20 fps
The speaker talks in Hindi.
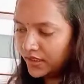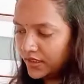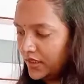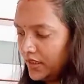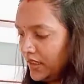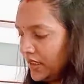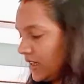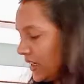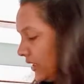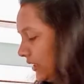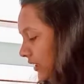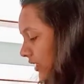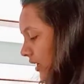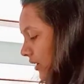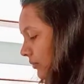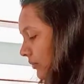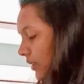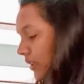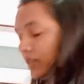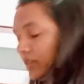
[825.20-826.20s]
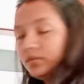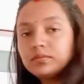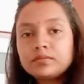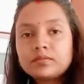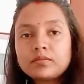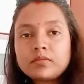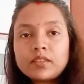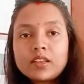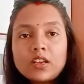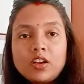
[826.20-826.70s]
ढक्कन लगा दिया हमने
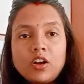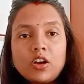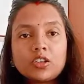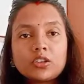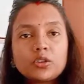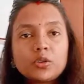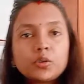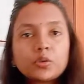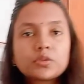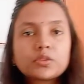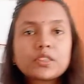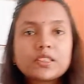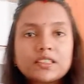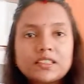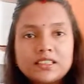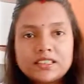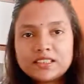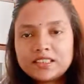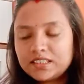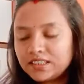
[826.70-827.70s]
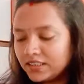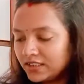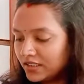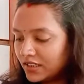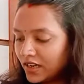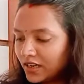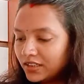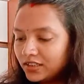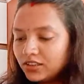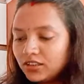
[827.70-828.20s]
और दो से तीन
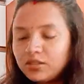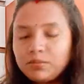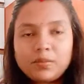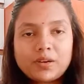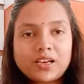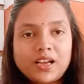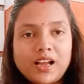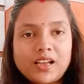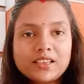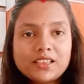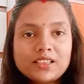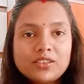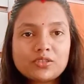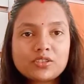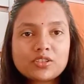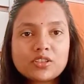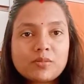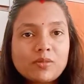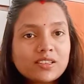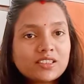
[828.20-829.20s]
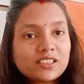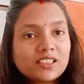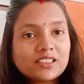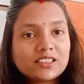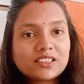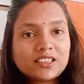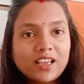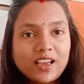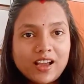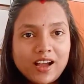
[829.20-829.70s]
सीटी आने तक पकाएंगे उसके बाद
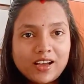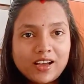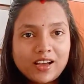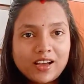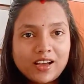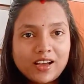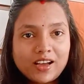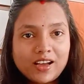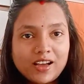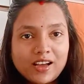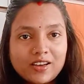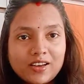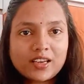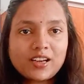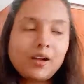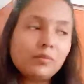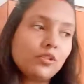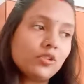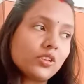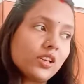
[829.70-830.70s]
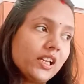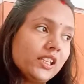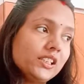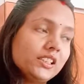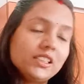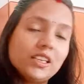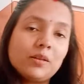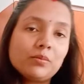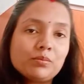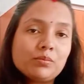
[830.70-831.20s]
से तैयार हो जाए हम लोग का
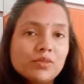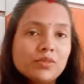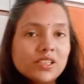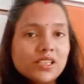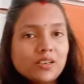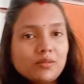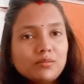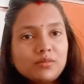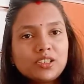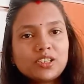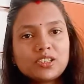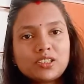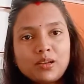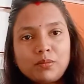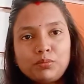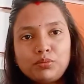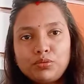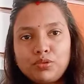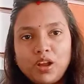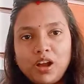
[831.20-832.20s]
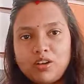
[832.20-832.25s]
यम्मी यम्मी सब